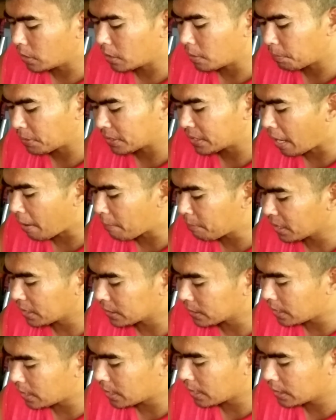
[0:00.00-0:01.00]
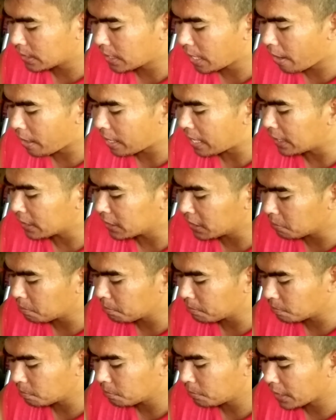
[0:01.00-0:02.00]
Uh, padami ka talaga ng kanin
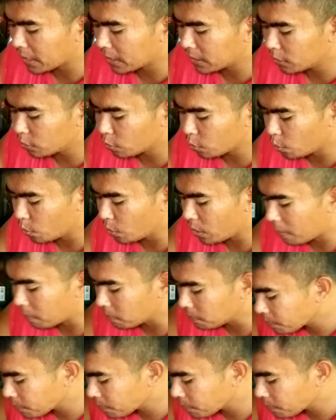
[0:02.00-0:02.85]
pag ganito ulam.